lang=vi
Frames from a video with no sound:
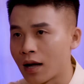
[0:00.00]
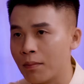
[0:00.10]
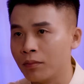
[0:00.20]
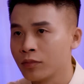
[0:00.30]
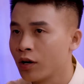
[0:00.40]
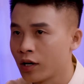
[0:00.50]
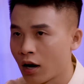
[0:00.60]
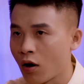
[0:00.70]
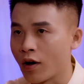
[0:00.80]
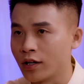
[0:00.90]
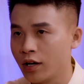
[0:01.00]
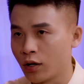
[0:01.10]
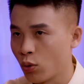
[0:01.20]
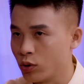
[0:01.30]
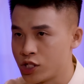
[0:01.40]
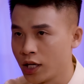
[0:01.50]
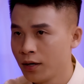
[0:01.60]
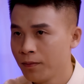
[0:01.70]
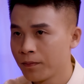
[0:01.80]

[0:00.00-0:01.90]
cầm rơi ra khỏi người cụ Chính.